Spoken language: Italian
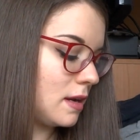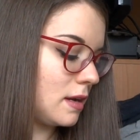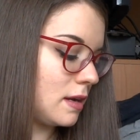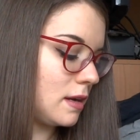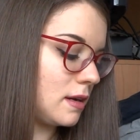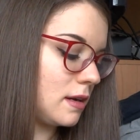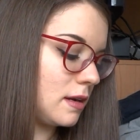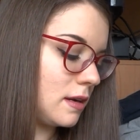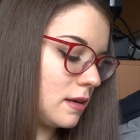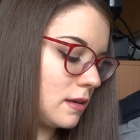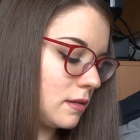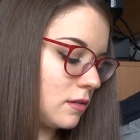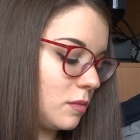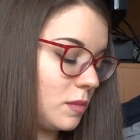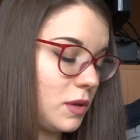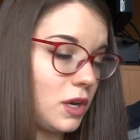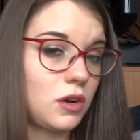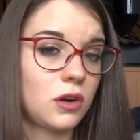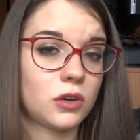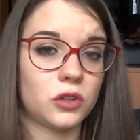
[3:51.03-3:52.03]
eh,
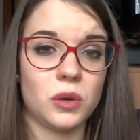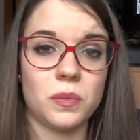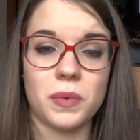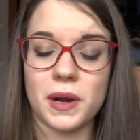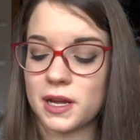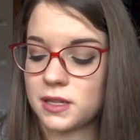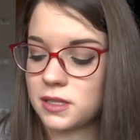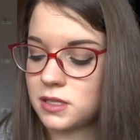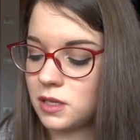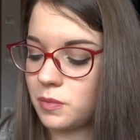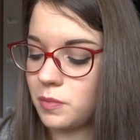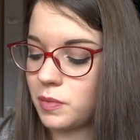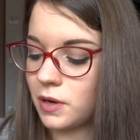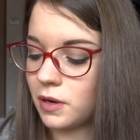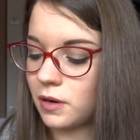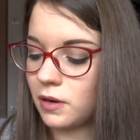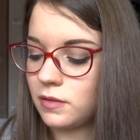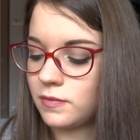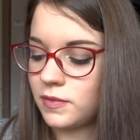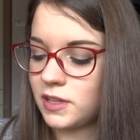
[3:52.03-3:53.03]
non mi ricordo i prezzi
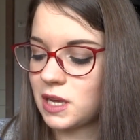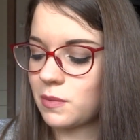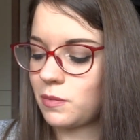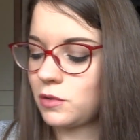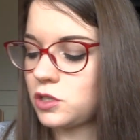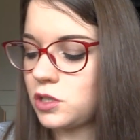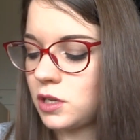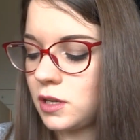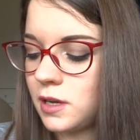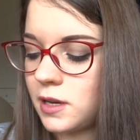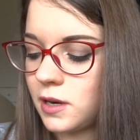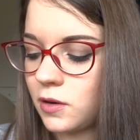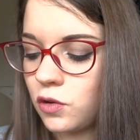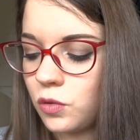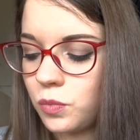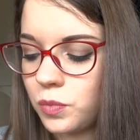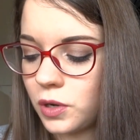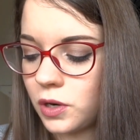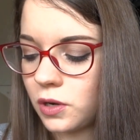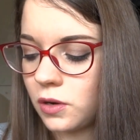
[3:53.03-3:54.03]
però vediamo se
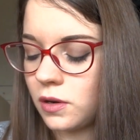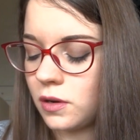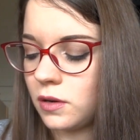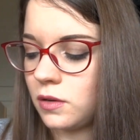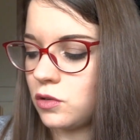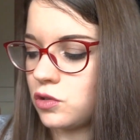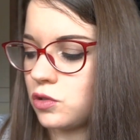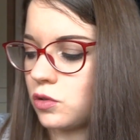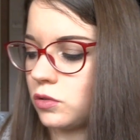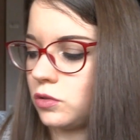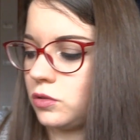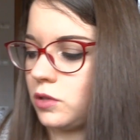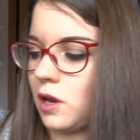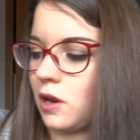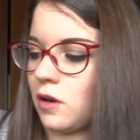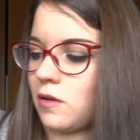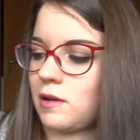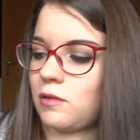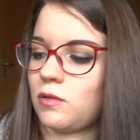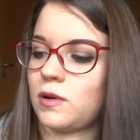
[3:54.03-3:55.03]
recupero lo
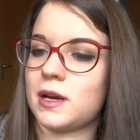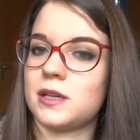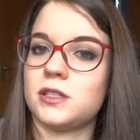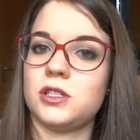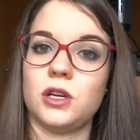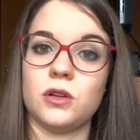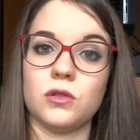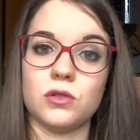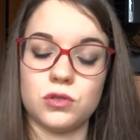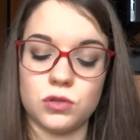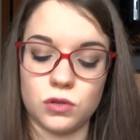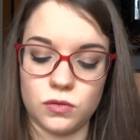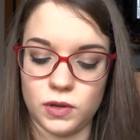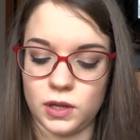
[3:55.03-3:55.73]
scontrino, è un casino sto